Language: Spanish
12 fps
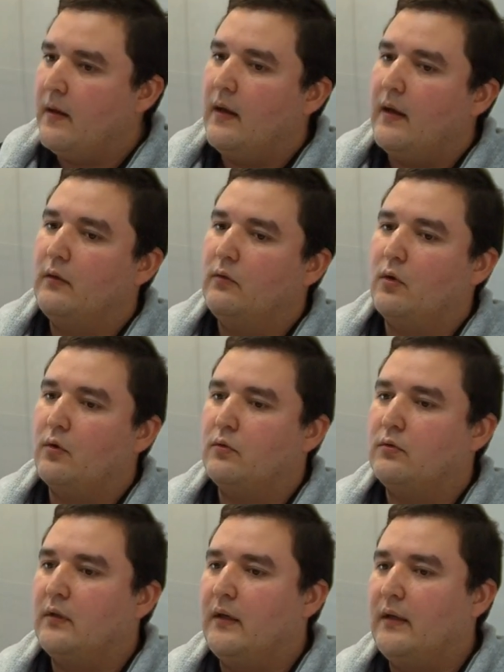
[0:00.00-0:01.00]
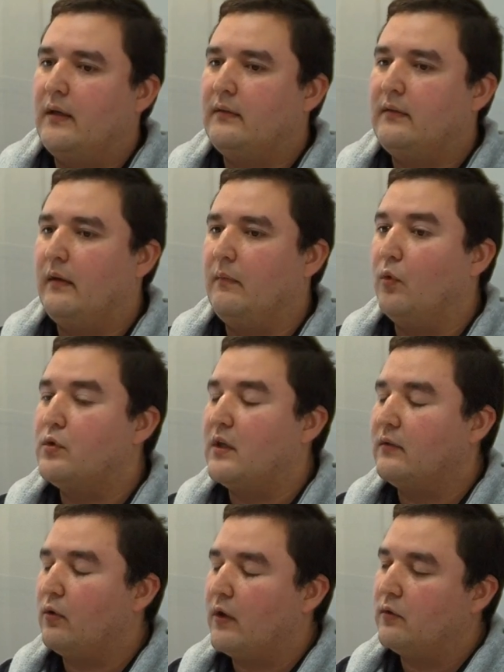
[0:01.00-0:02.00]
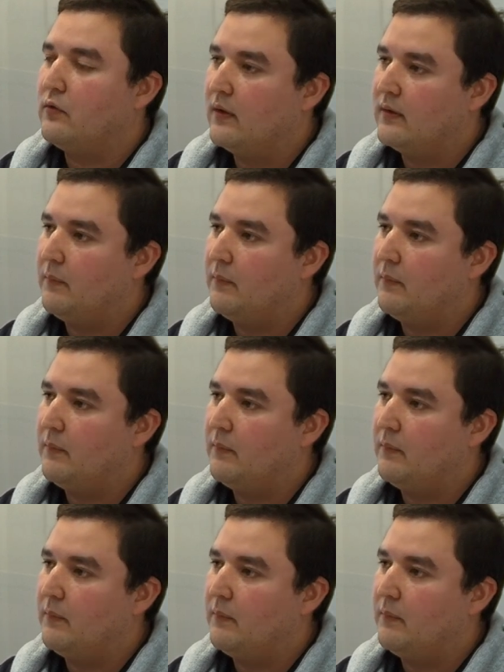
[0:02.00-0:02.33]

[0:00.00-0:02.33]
Entonces, en muchas ocasiones